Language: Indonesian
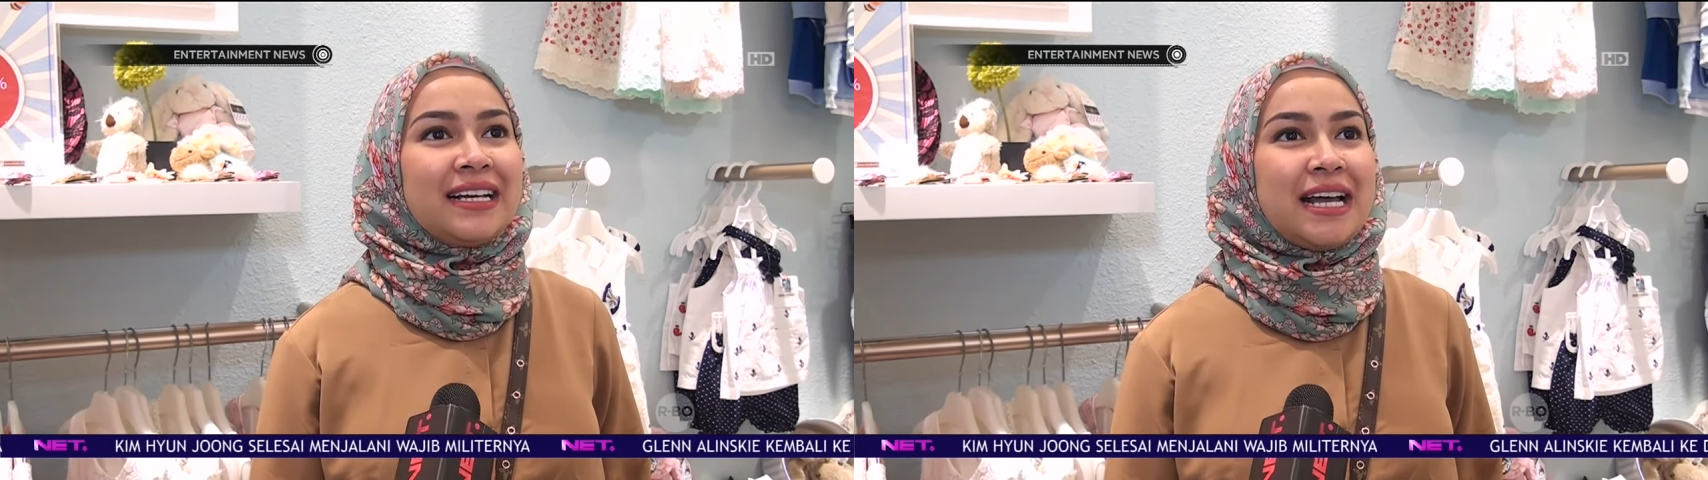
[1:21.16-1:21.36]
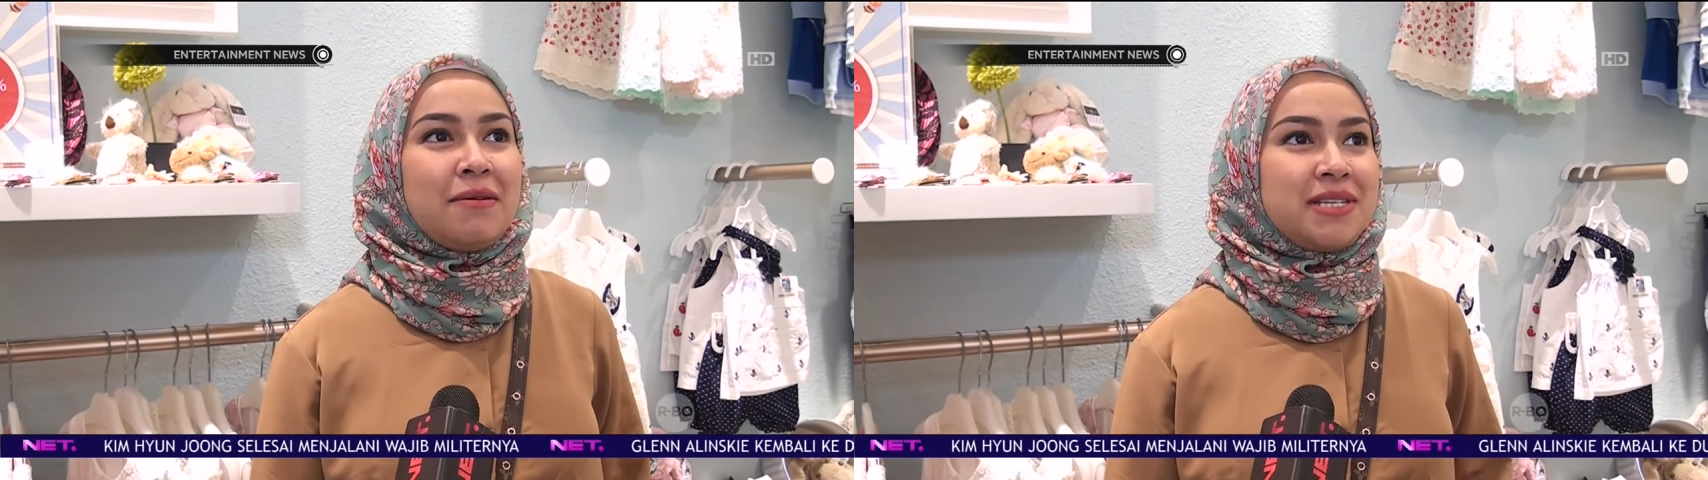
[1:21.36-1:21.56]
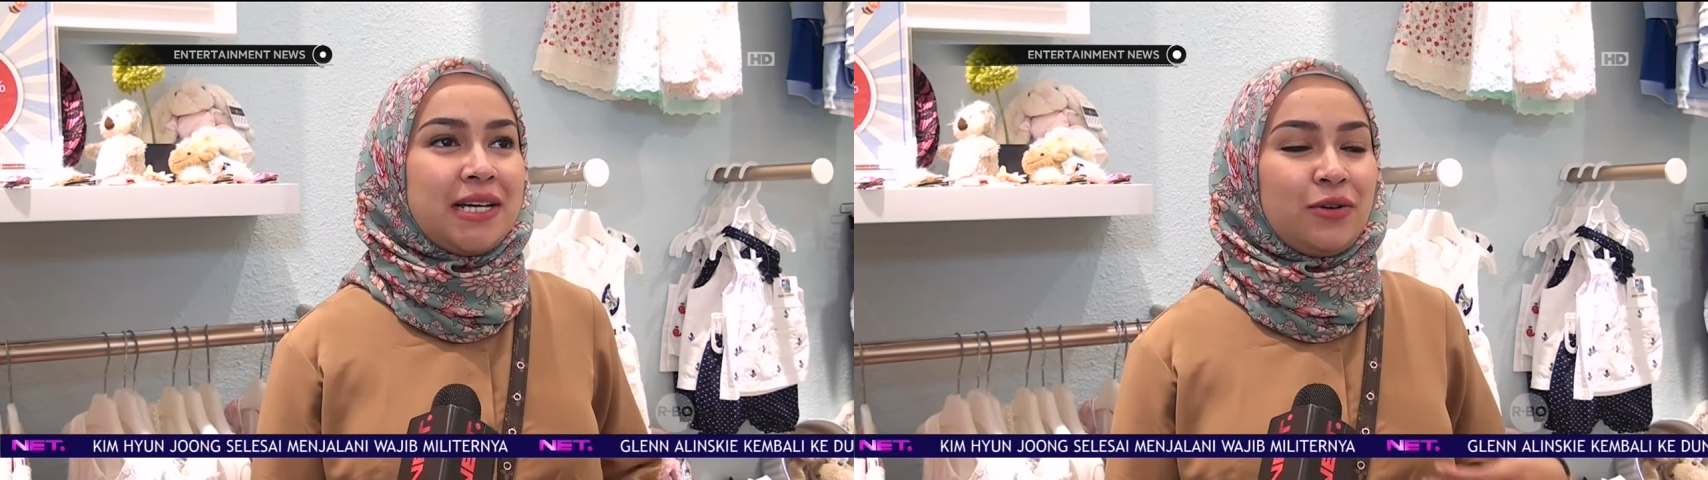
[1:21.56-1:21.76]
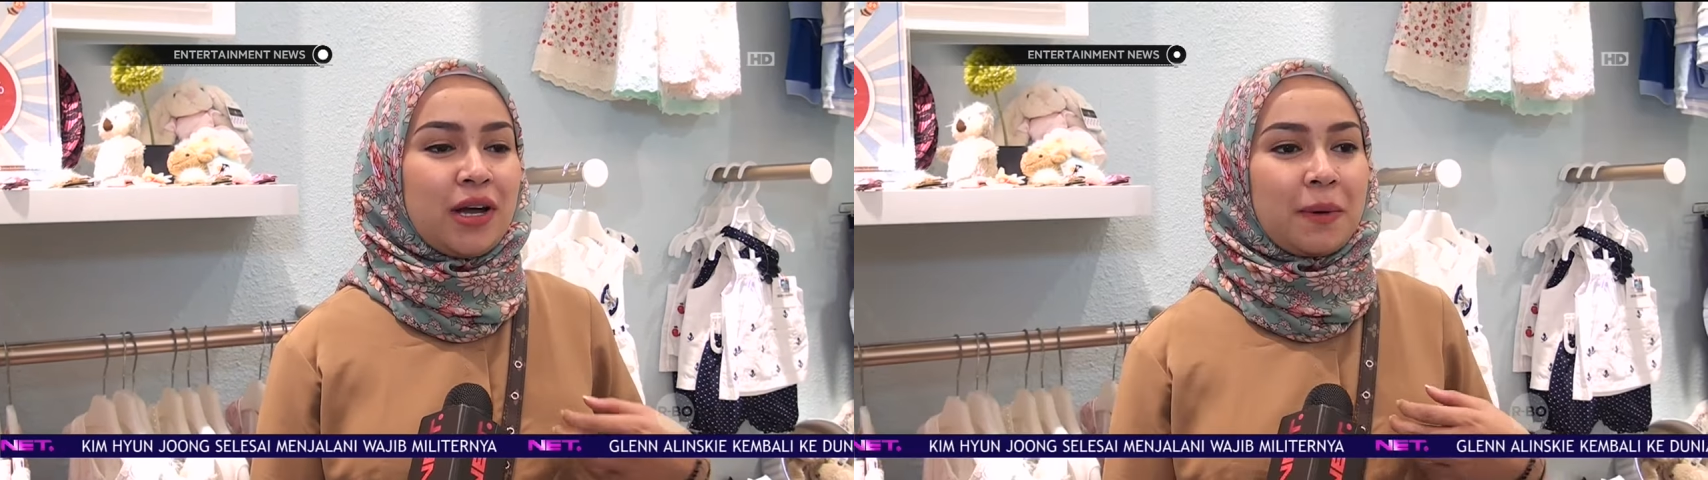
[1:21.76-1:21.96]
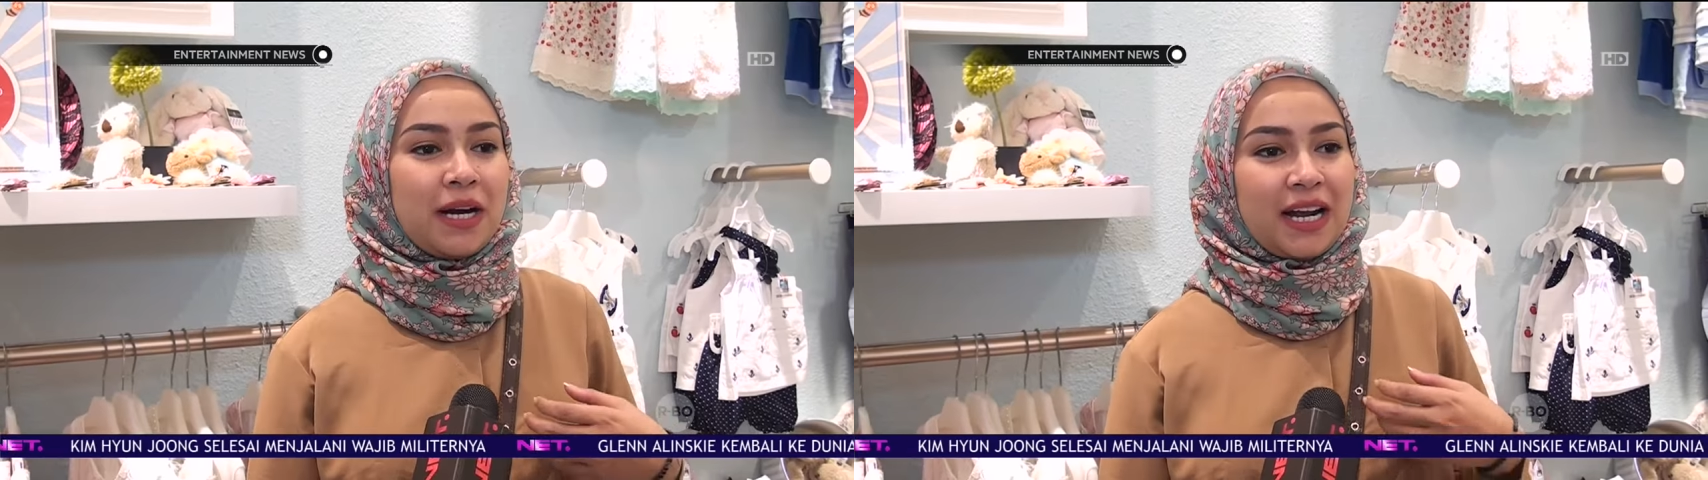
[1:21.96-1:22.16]
nggak bisa
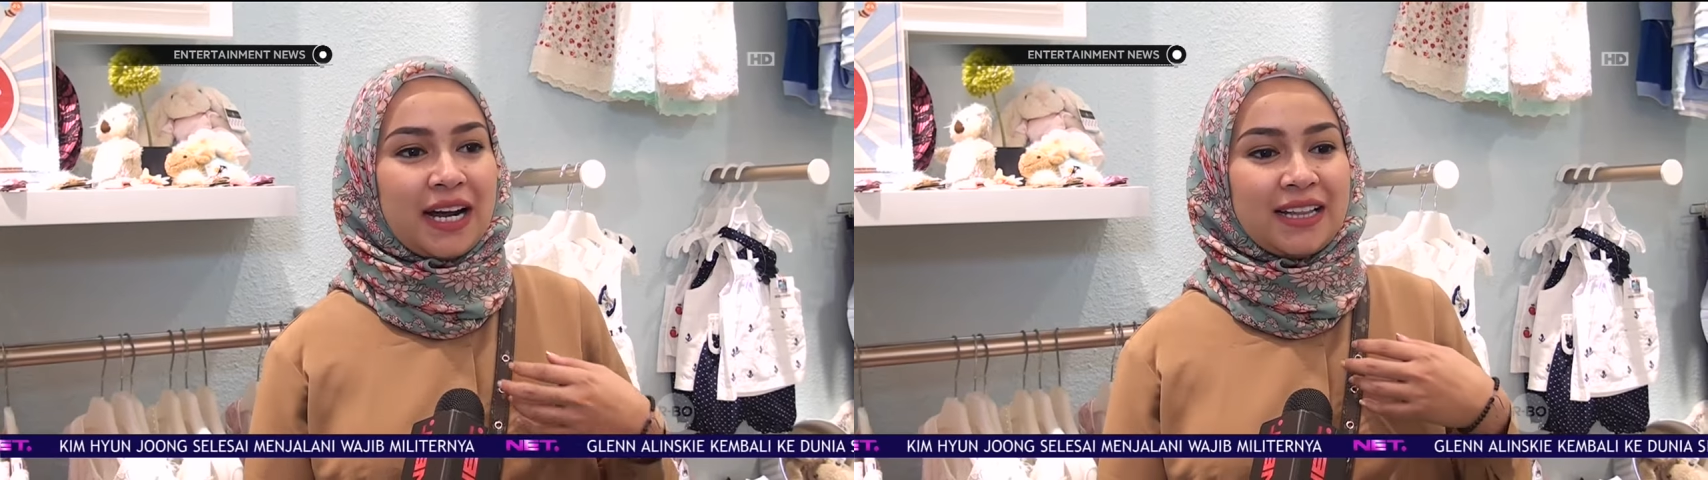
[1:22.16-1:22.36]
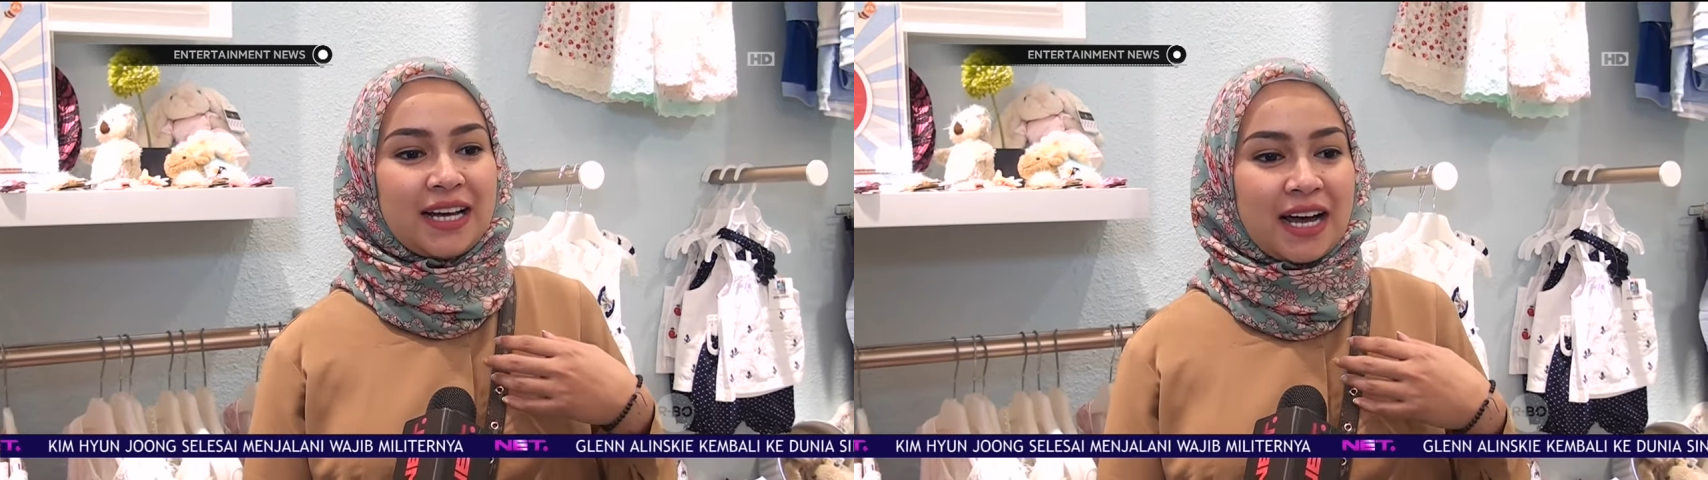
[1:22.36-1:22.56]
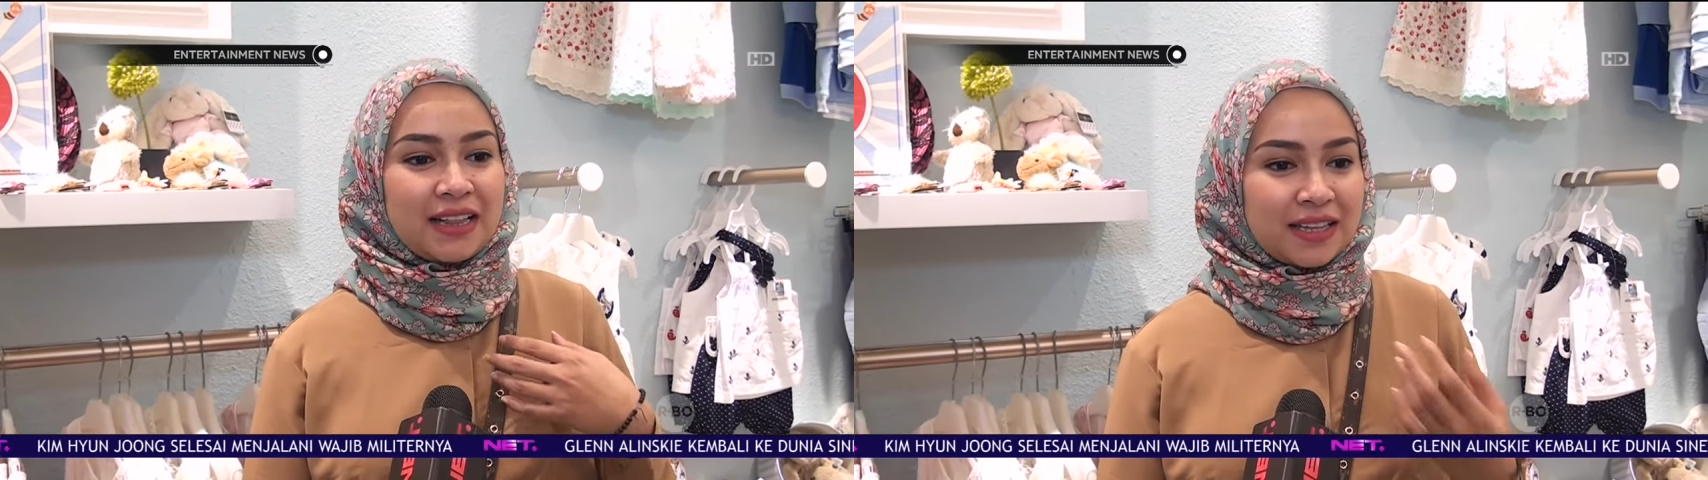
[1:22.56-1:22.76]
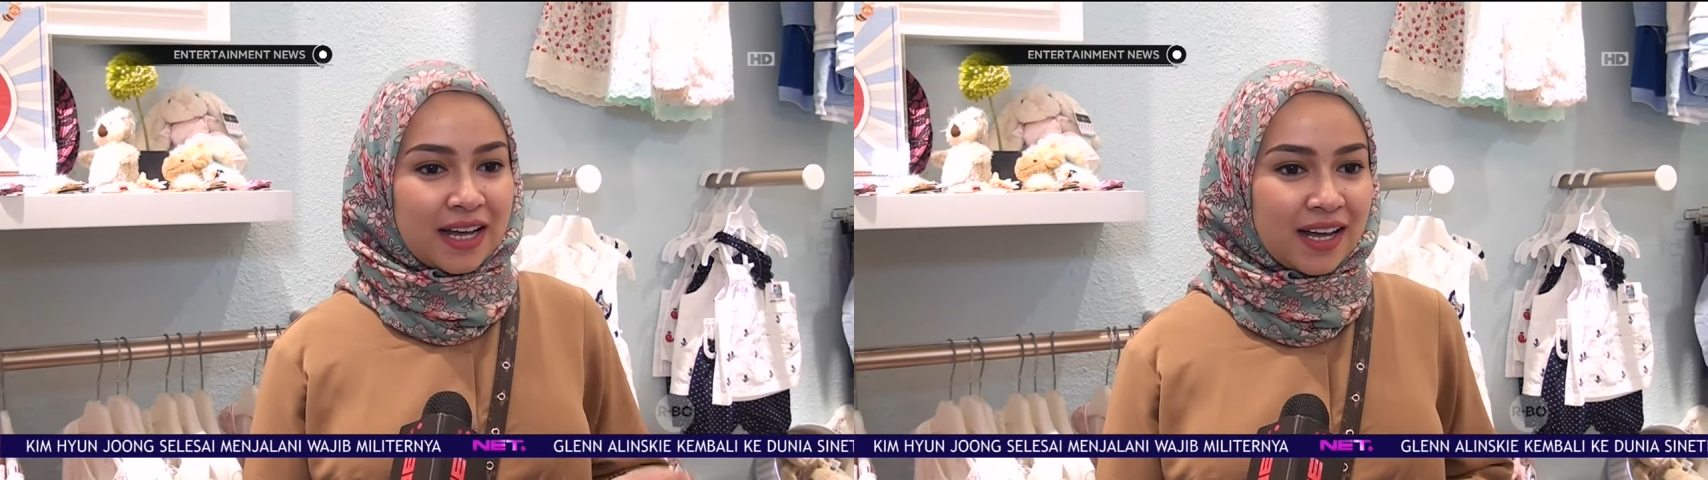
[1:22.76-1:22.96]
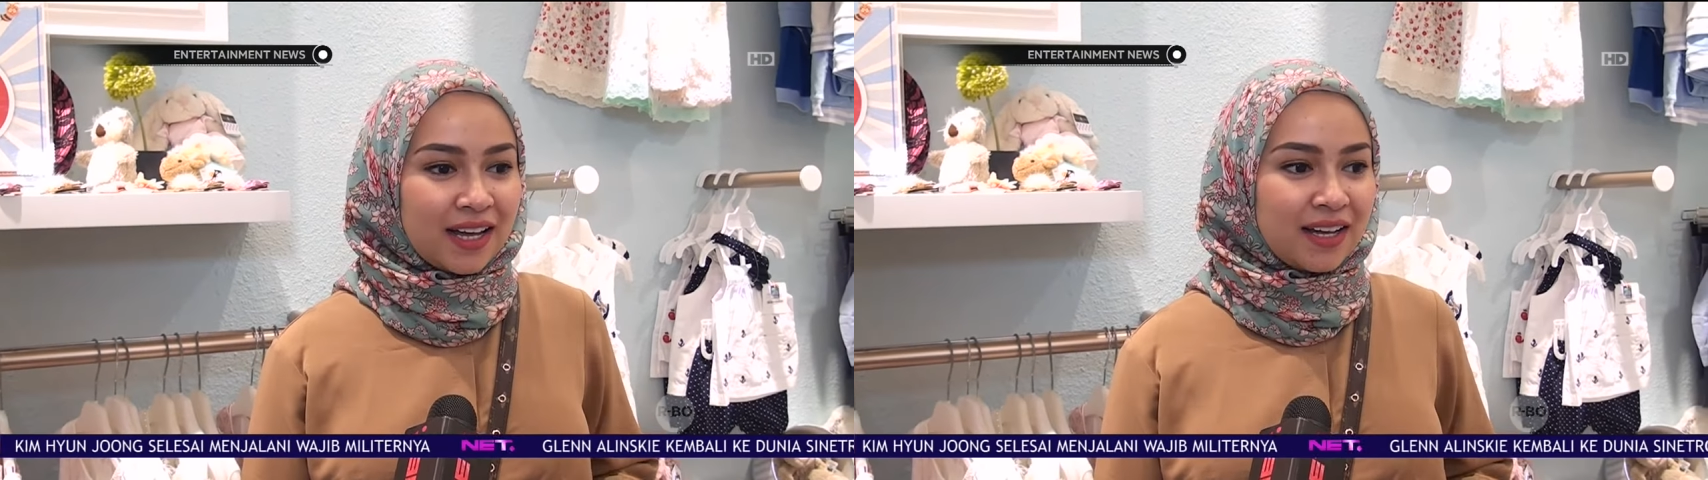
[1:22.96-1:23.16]
diungkapkan dengan
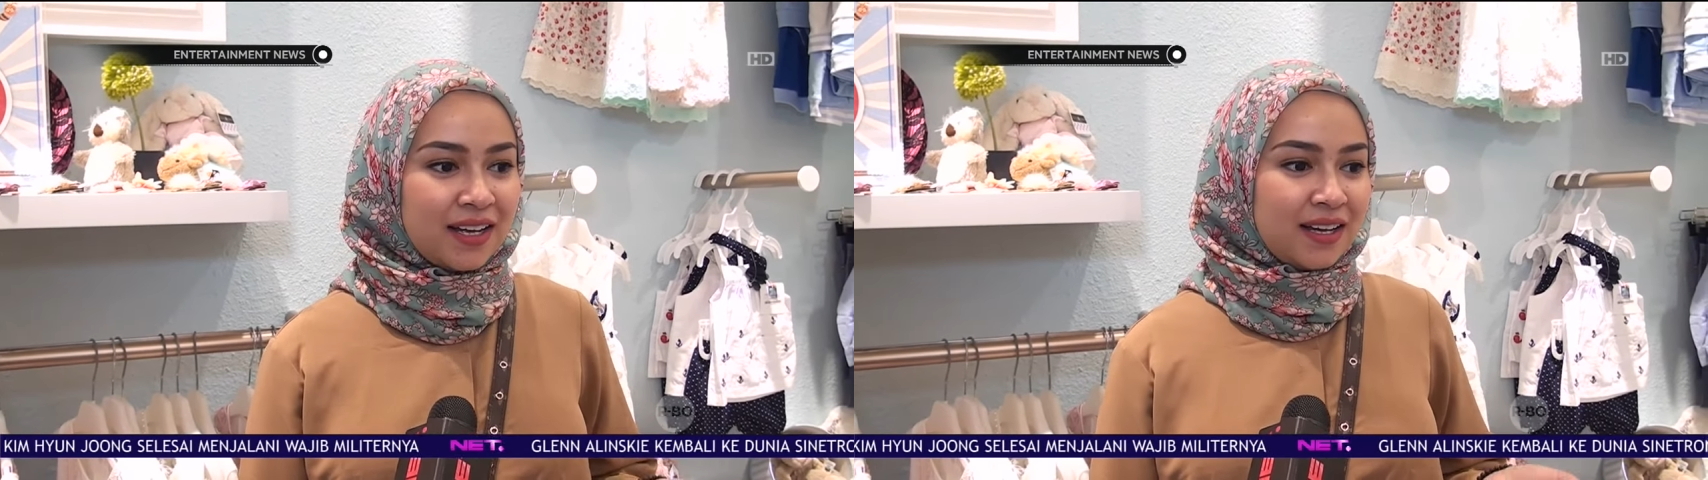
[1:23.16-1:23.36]
kata-kata.